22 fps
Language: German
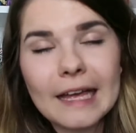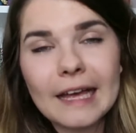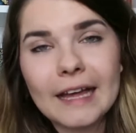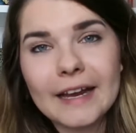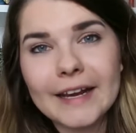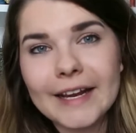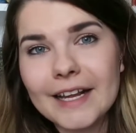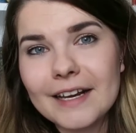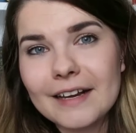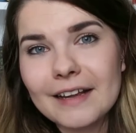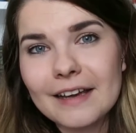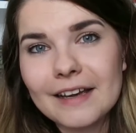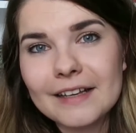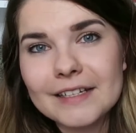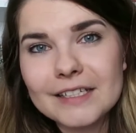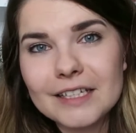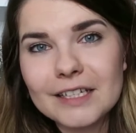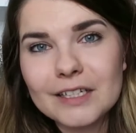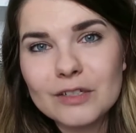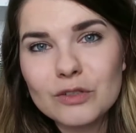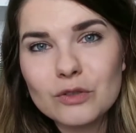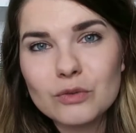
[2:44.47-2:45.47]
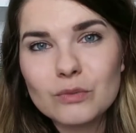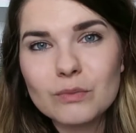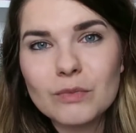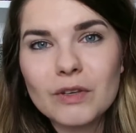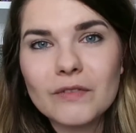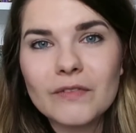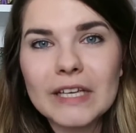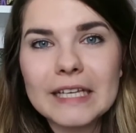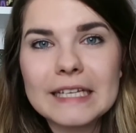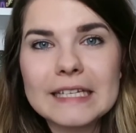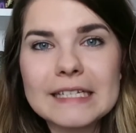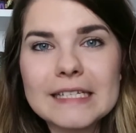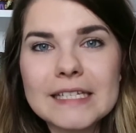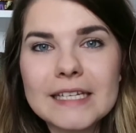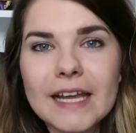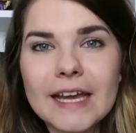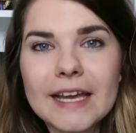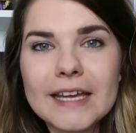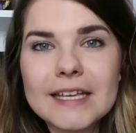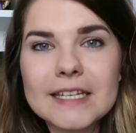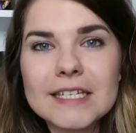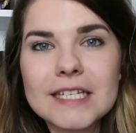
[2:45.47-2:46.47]
An alle anderen tut mir wirklich
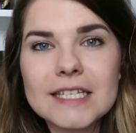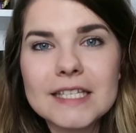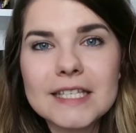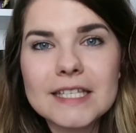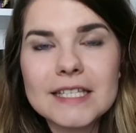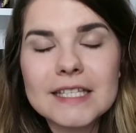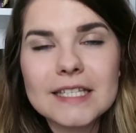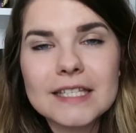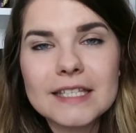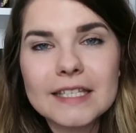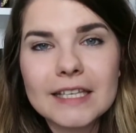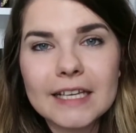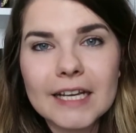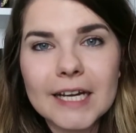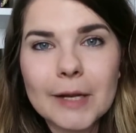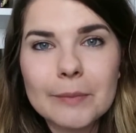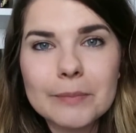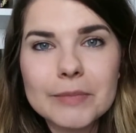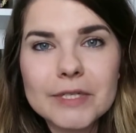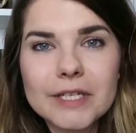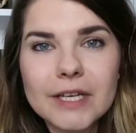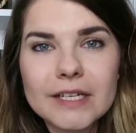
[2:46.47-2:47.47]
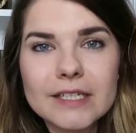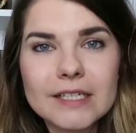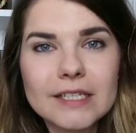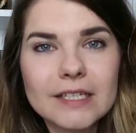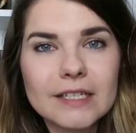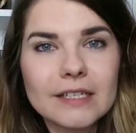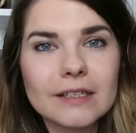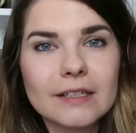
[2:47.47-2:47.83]
leid, dass es nicht geklappt hat.